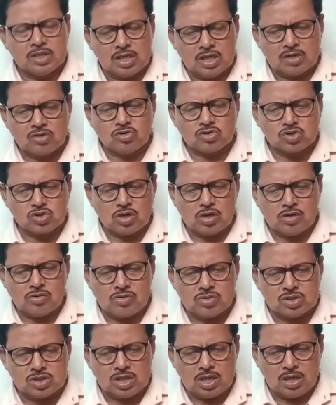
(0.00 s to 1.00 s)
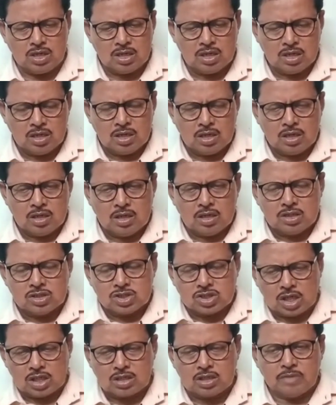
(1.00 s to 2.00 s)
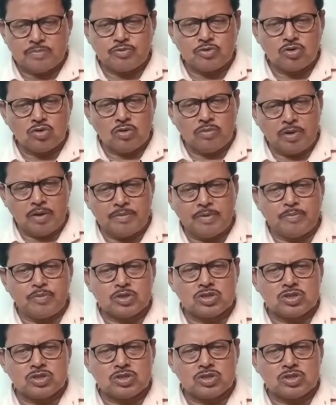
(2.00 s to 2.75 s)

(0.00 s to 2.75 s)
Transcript: নির্ঘোষণা হয়েছে শান্তিপূর্ণভাবে